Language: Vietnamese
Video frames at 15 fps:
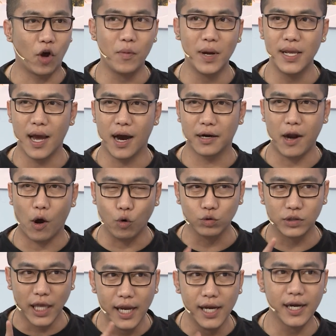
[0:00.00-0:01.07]
thôi bây giờ
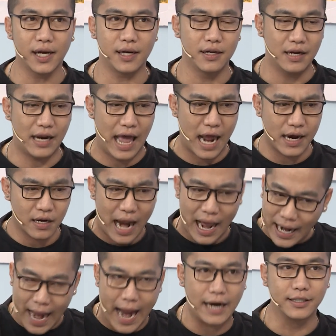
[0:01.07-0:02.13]
đầu tiên á là anh
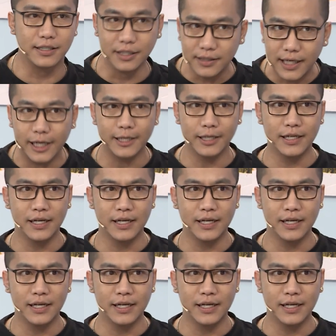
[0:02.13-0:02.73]
đặt hàng trước đi